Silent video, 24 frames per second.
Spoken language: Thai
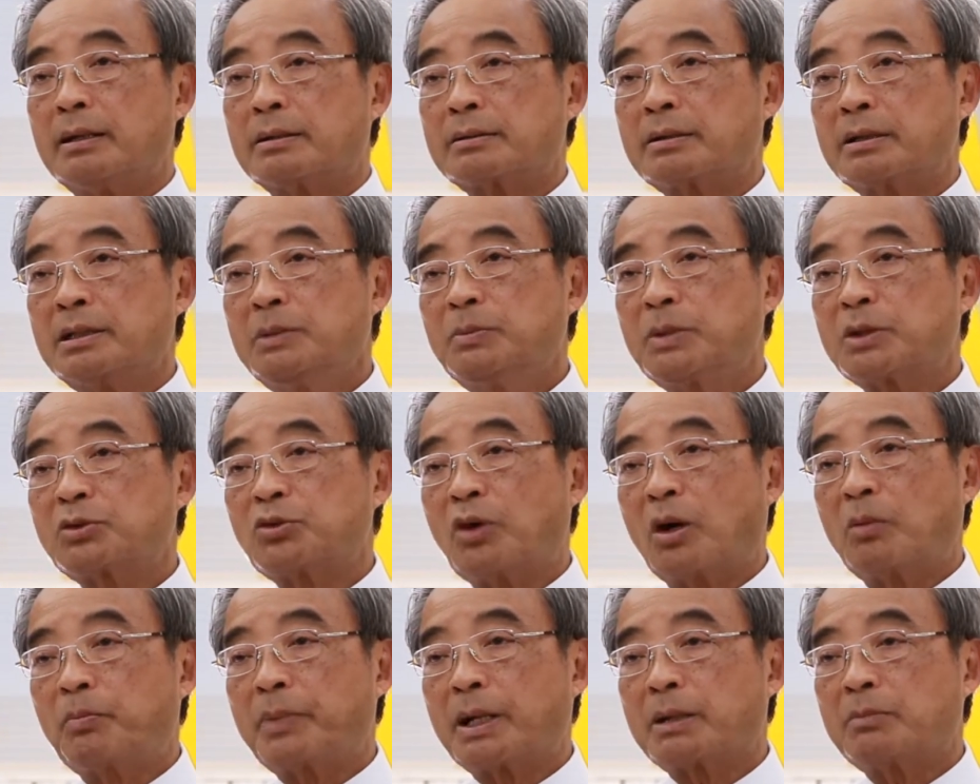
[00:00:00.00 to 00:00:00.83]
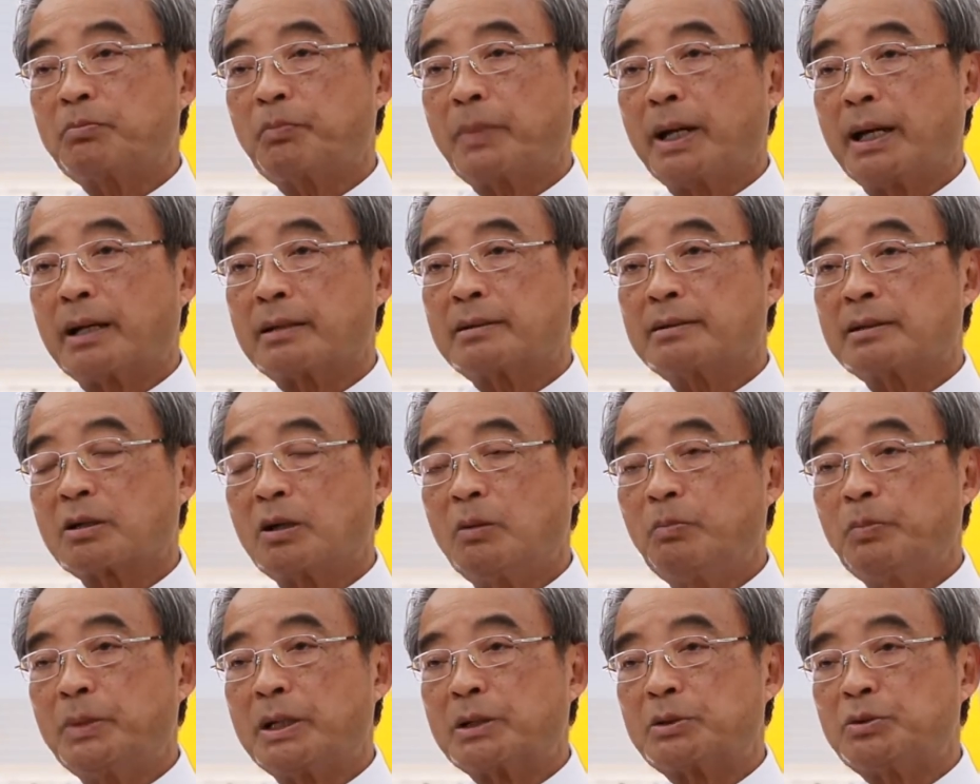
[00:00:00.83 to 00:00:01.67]
ตอนนี้เมื่อ 2008 เนี่ย
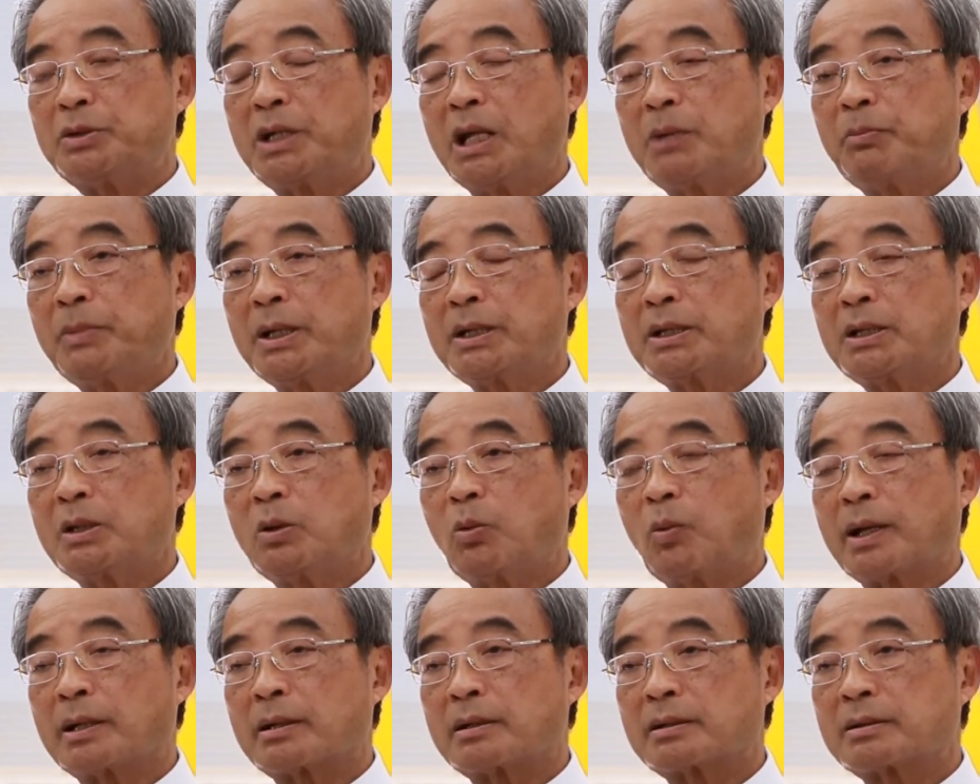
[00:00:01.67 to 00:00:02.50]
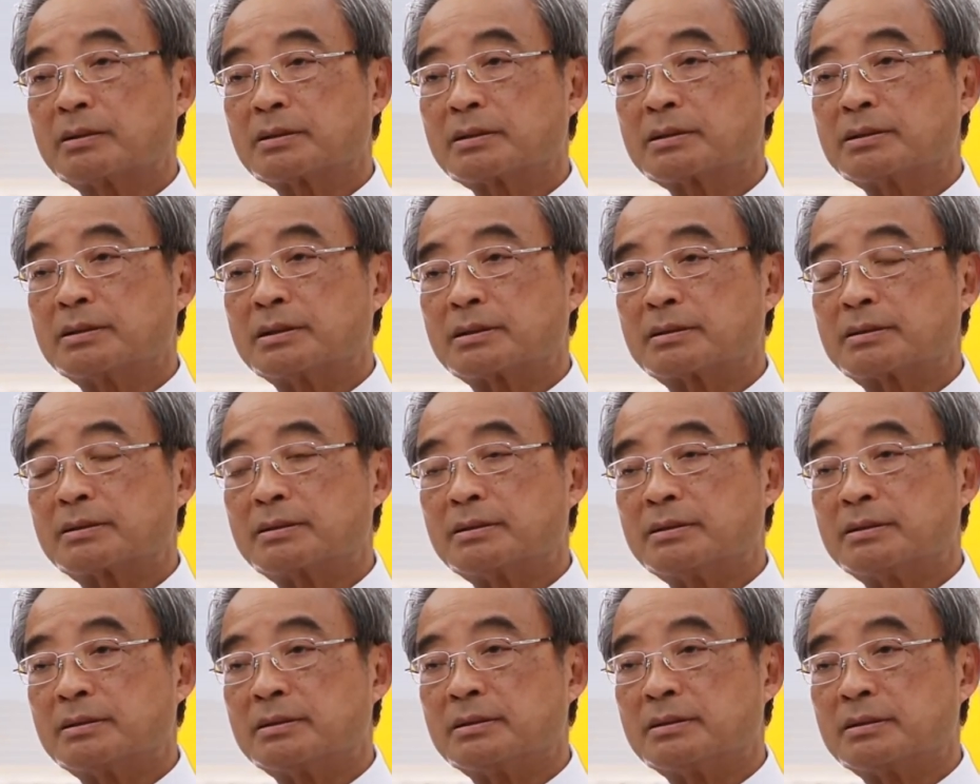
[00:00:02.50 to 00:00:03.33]
เขาเปิดอยู่ได้ไม่กี่วันก็เกิด
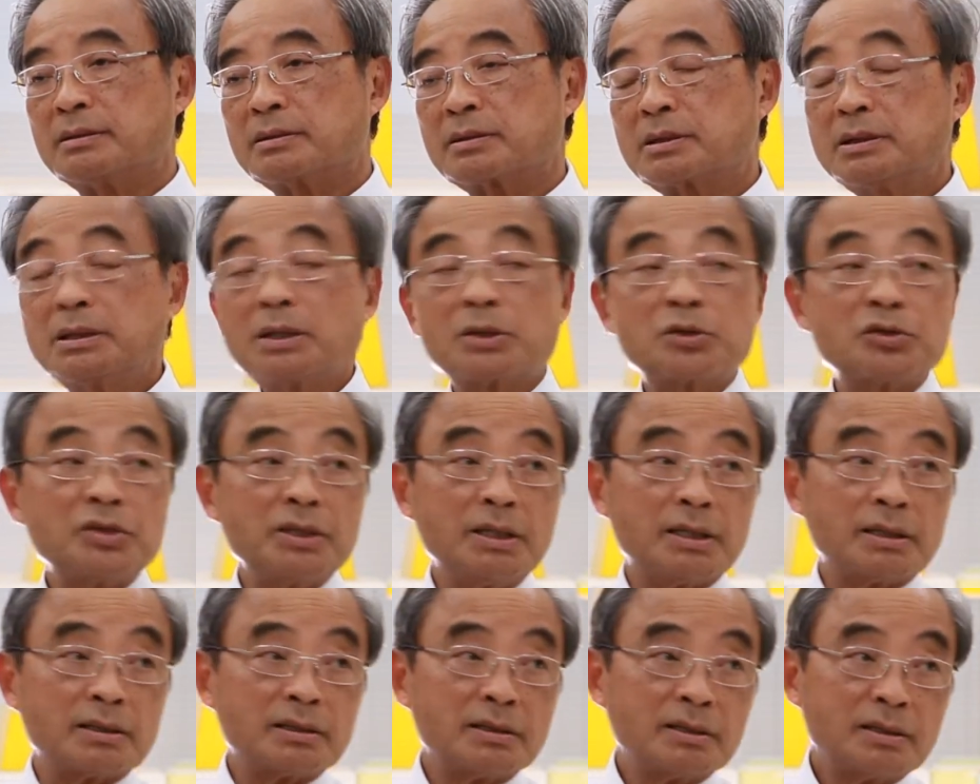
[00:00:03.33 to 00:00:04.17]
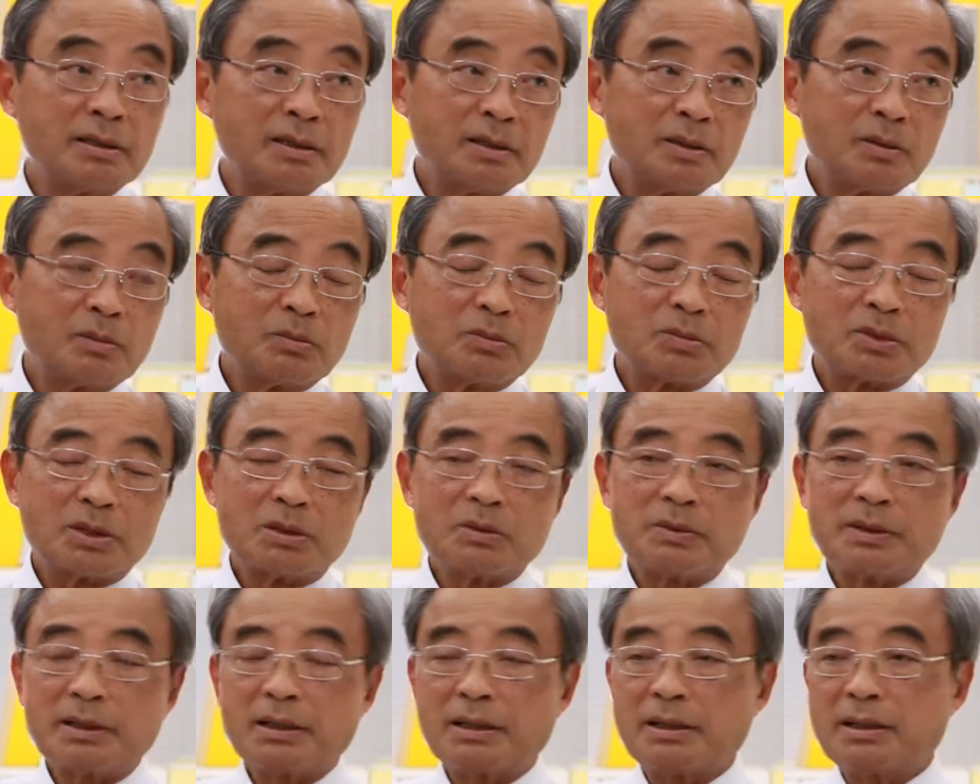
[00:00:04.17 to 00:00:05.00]
เครื่องเสียเพ
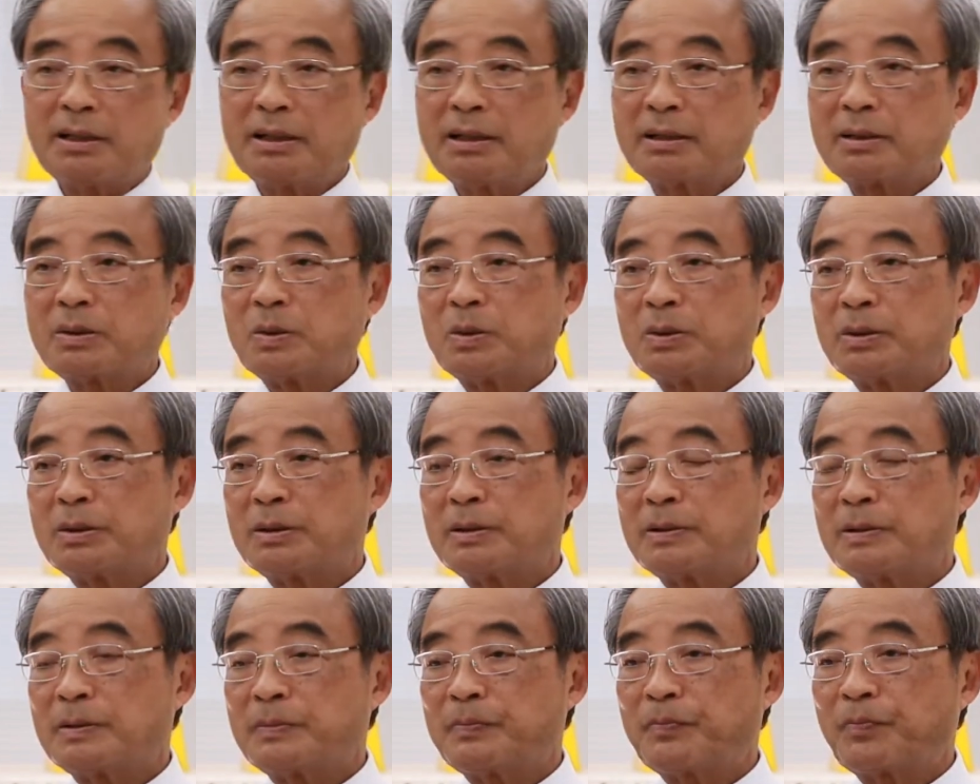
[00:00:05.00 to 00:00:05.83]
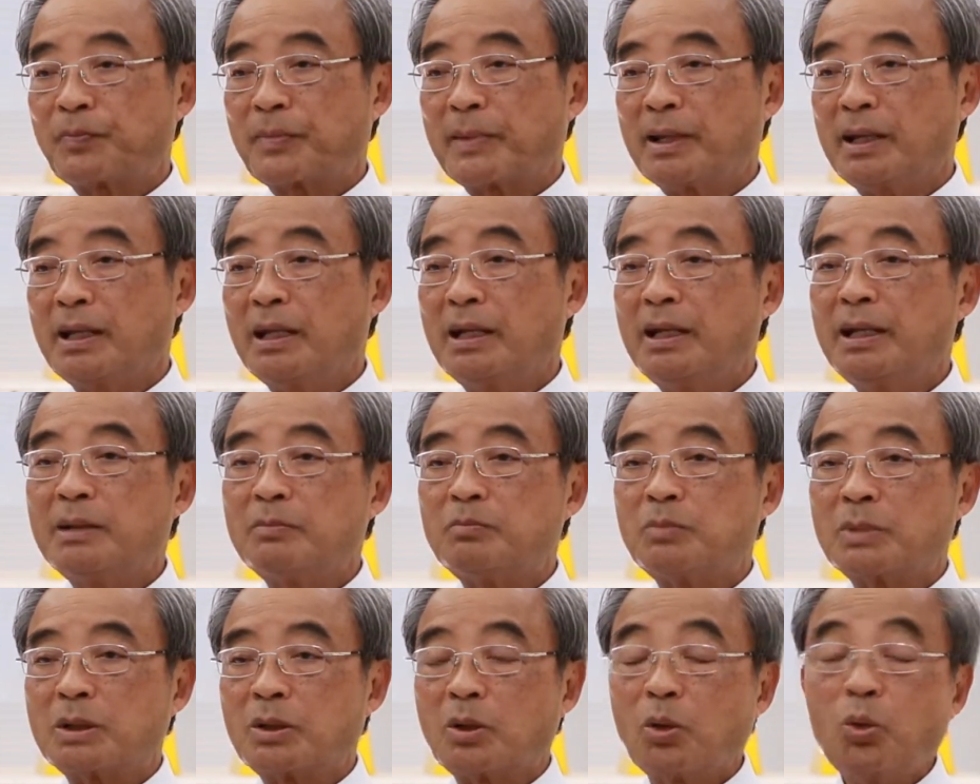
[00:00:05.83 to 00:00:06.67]
ราะว่าไอ้ตัวฮีเลีย
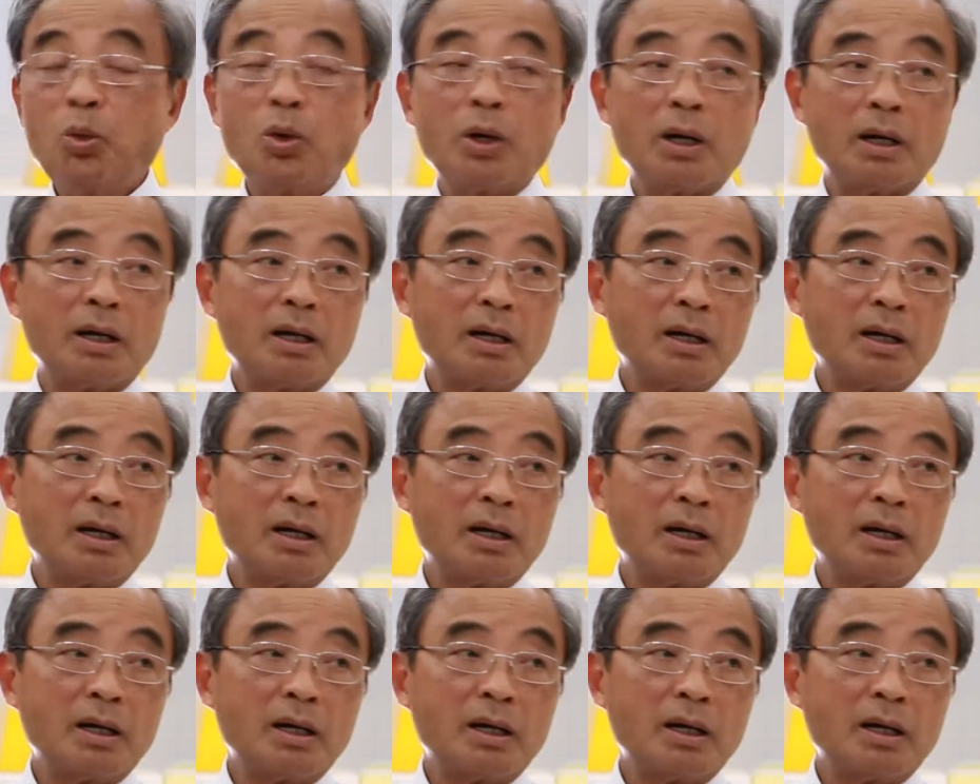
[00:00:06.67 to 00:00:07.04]
มมันรั่ว